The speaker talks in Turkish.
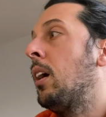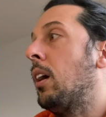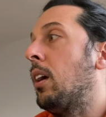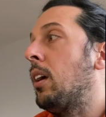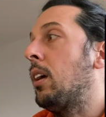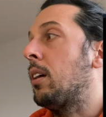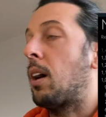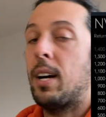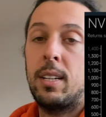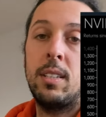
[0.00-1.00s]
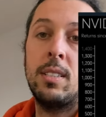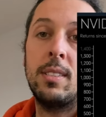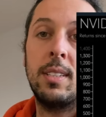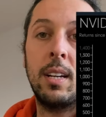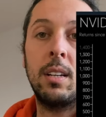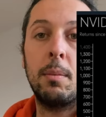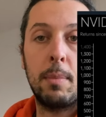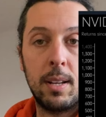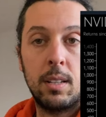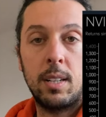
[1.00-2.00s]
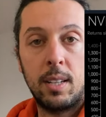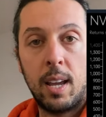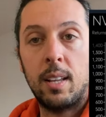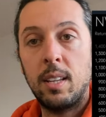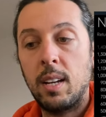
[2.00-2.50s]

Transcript: e, ee, aranızda ben hani kendi